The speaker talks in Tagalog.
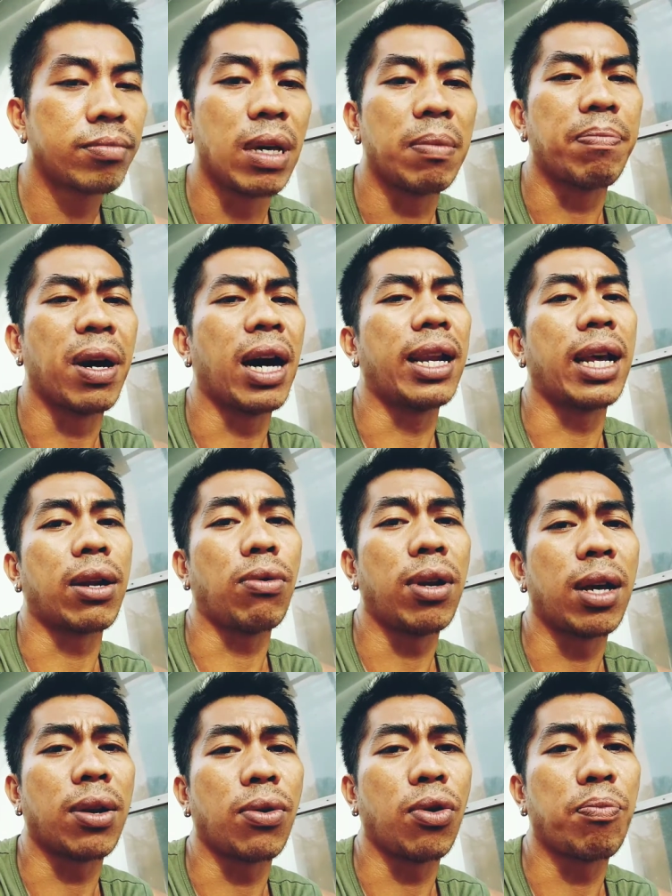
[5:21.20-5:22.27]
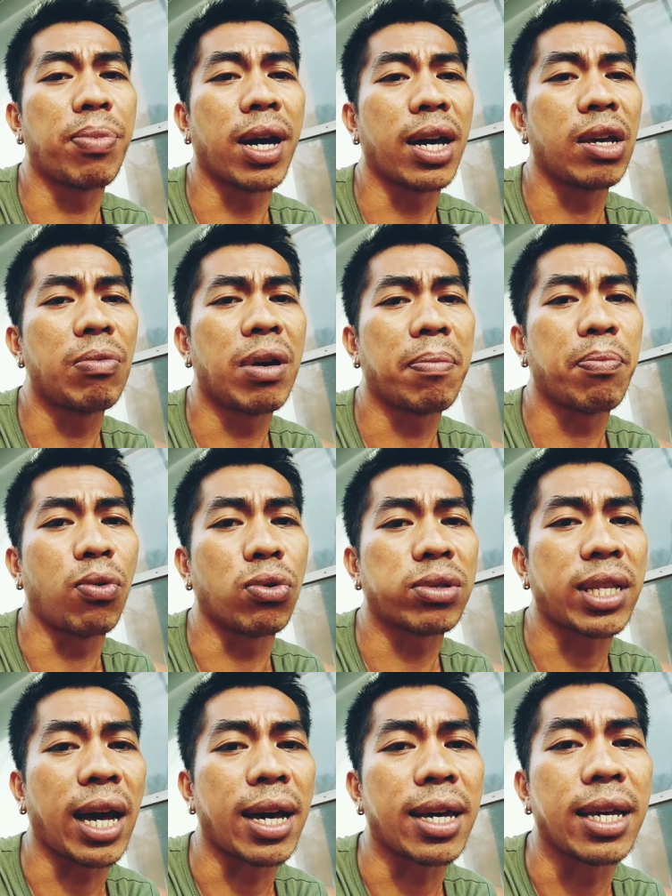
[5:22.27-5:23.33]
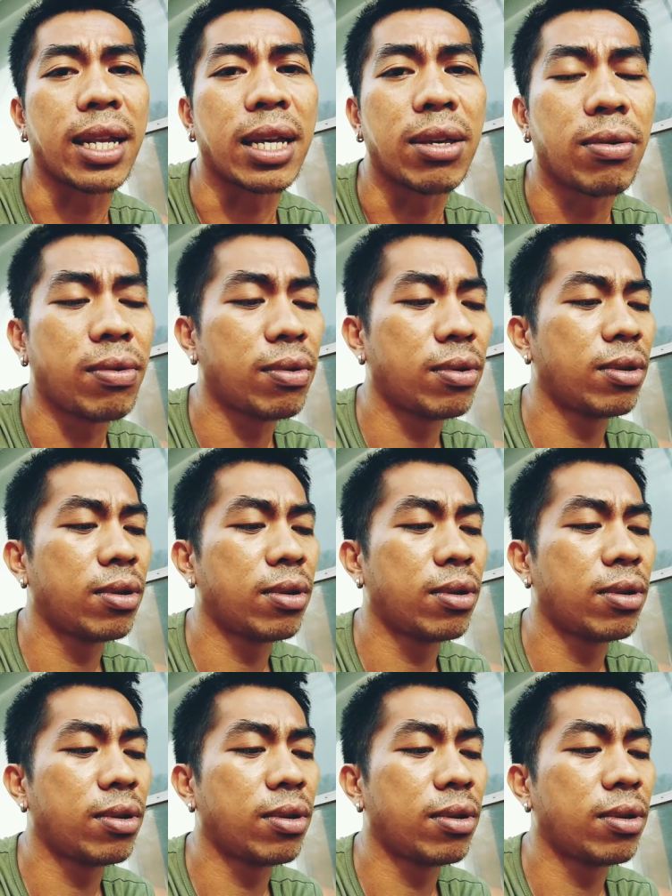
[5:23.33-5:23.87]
Ipalaro-laro pa kayo mga putang ina nyo.